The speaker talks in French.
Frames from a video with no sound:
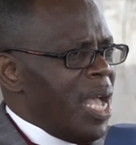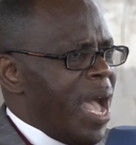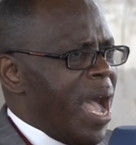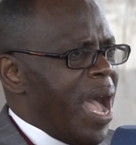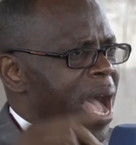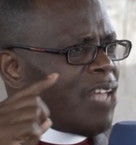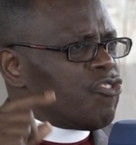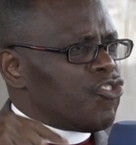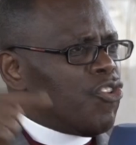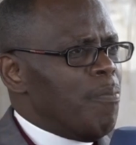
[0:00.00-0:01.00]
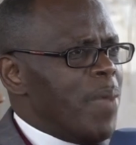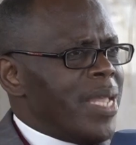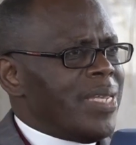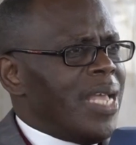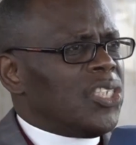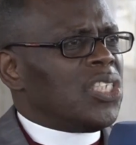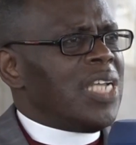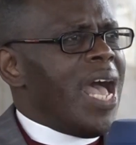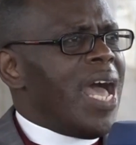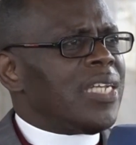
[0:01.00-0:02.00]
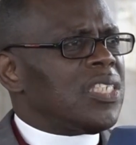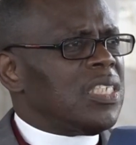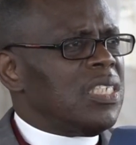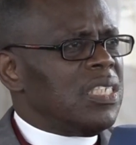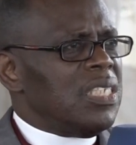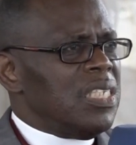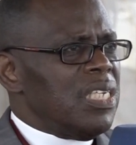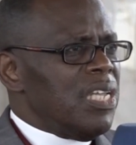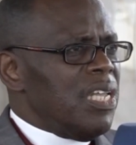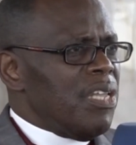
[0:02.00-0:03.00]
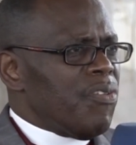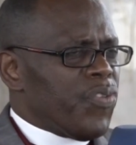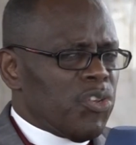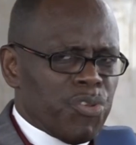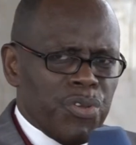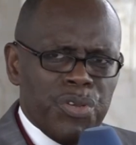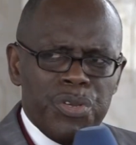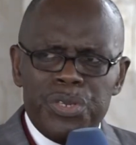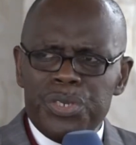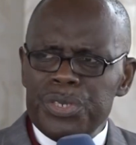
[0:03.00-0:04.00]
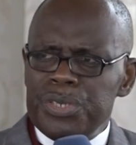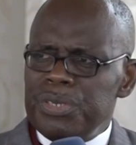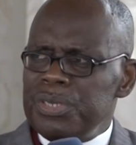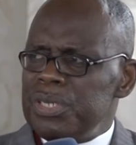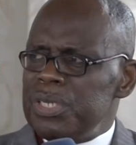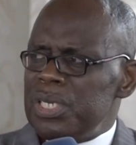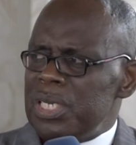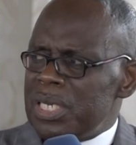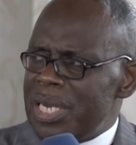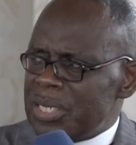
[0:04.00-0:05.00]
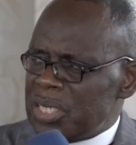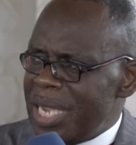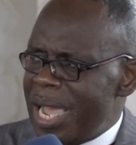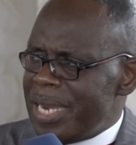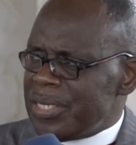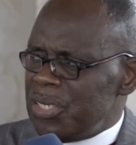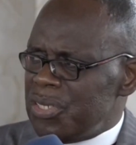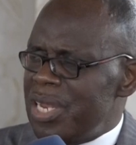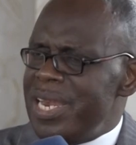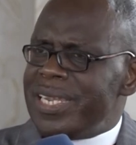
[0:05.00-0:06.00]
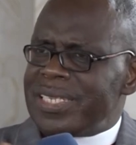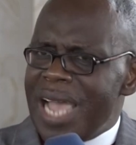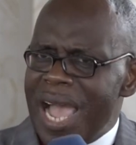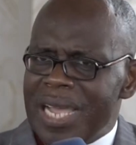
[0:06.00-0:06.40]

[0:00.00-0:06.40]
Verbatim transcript: à assumer des charges futures, des charges de l'État.